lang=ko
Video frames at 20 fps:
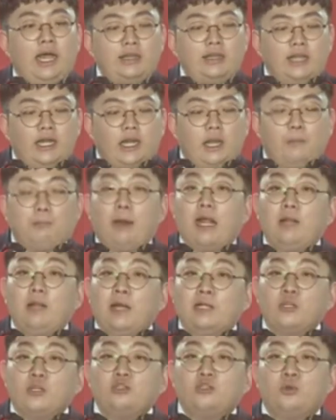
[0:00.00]
한 달에
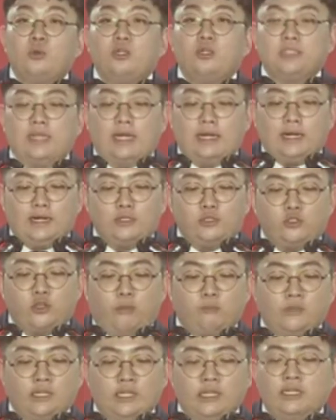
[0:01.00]
8만 원으로는 살아갈
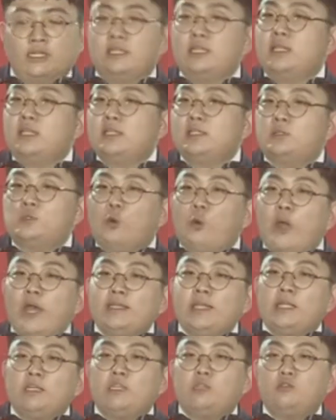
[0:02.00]
수 없는
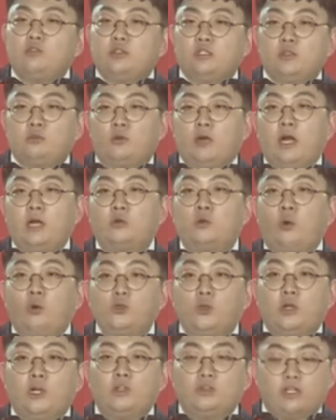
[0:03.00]
소외된 이웃들과
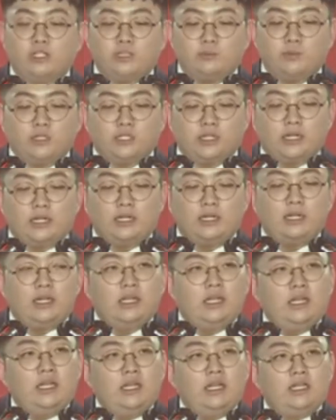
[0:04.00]
공존할 것입니다.
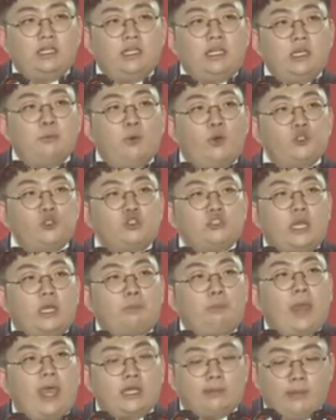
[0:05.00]

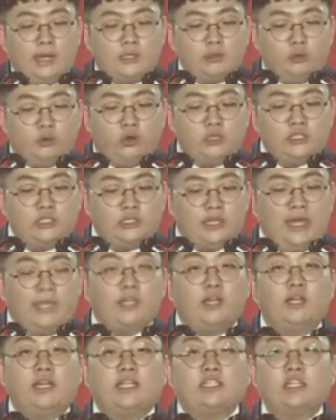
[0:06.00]
기본주택 100만 호로는
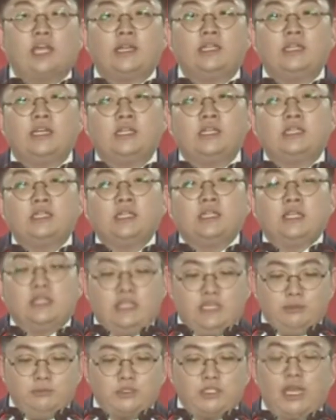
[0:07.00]
해결되지 않는
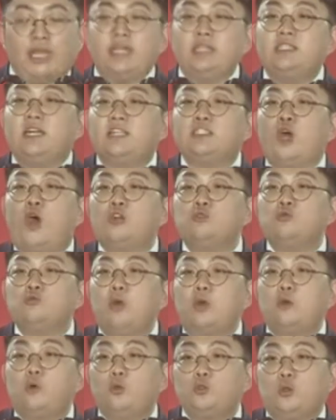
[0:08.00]
임차인들의
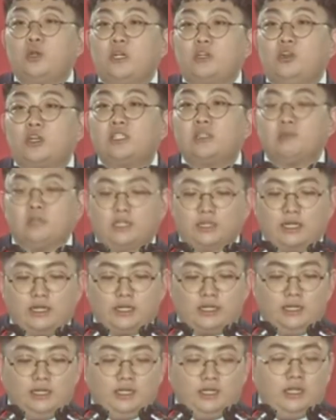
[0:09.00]
서름과 공존할
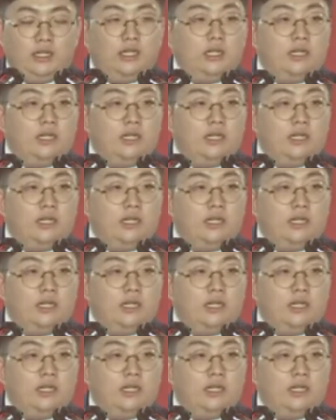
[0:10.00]
것입니다.